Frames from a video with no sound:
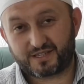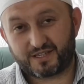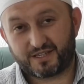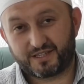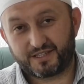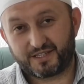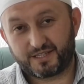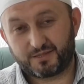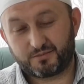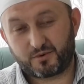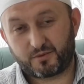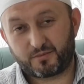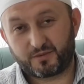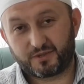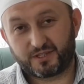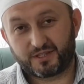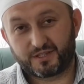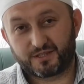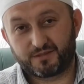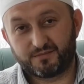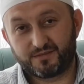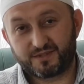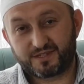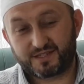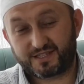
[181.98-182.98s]
anne
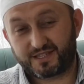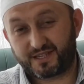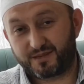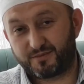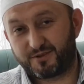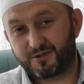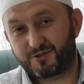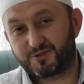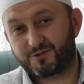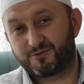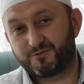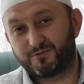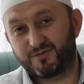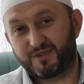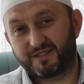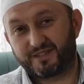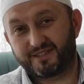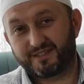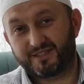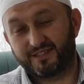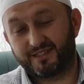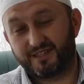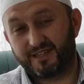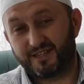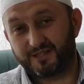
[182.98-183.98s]
babalarımız tebessüm
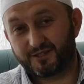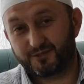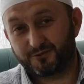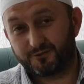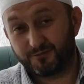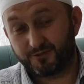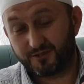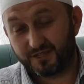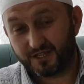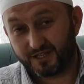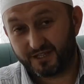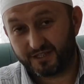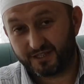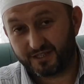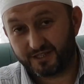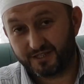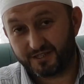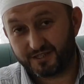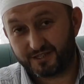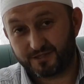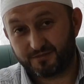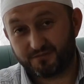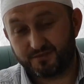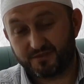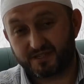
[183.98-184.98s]
ettiler dünya
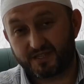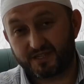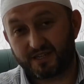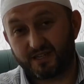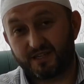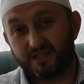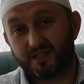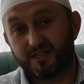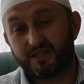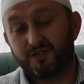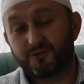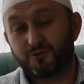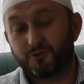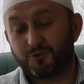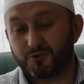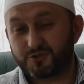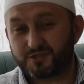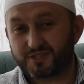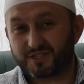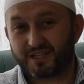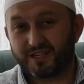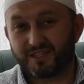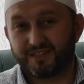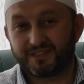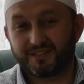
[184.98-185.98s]
gelişimize.
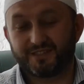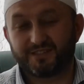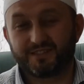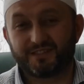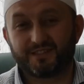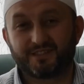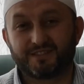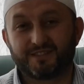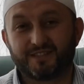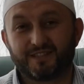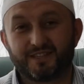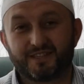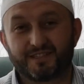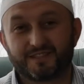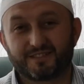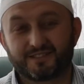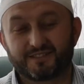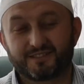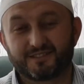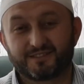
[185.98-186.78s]
Hoş geldin dediler.